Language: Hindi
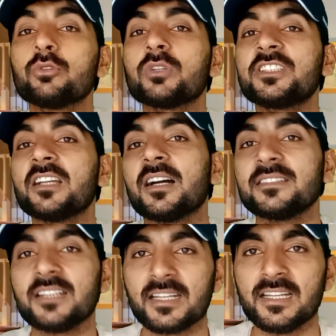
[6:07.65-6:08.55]
तो अच्छी
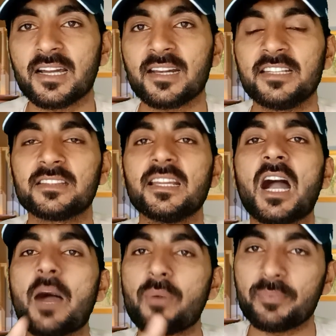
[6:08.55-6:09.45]
खासी अर्निंग कर लेते हैं
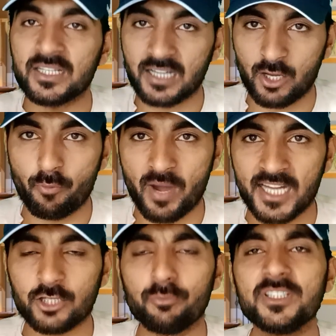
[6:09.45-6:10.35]
आप अपने
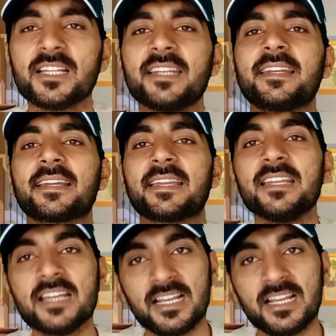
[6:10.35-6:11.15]
कारोबार को भी जारी रखें